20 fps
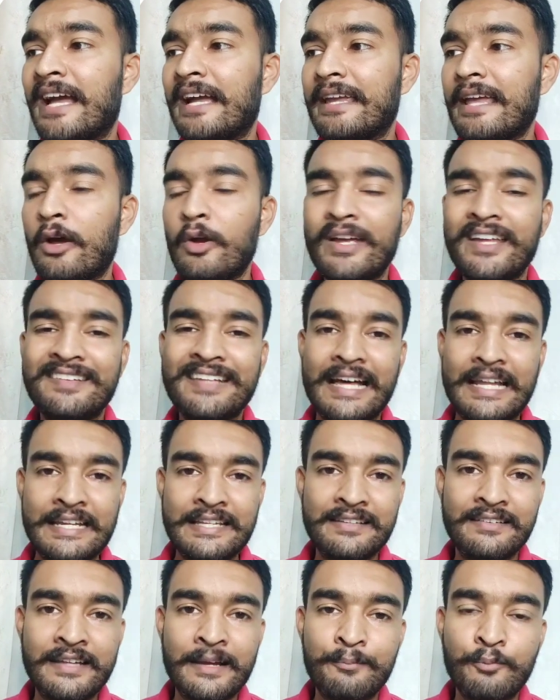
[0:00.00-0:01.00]
क्या क्या होगी
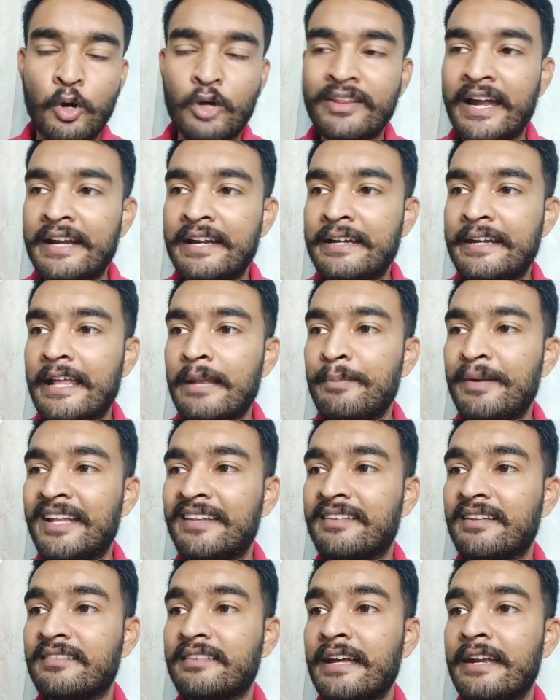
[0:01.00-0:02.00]
सारी चीज़ें हम बहुत ज़्यादा डिटेल में
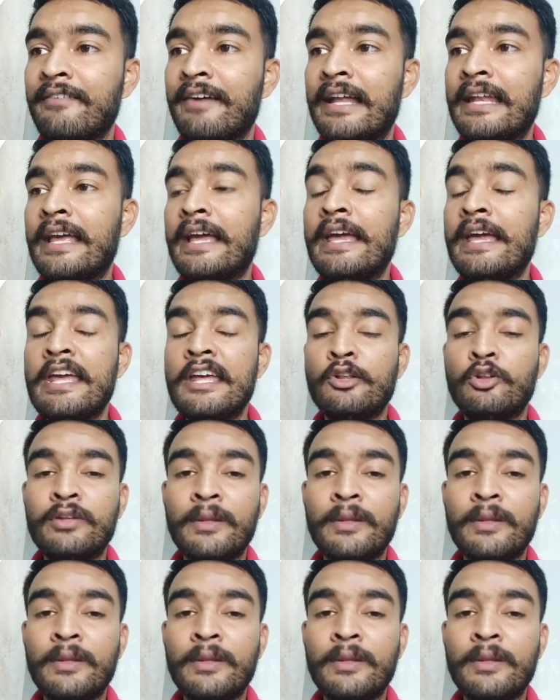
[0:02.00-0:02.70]
डिस्कस करने वाले हैं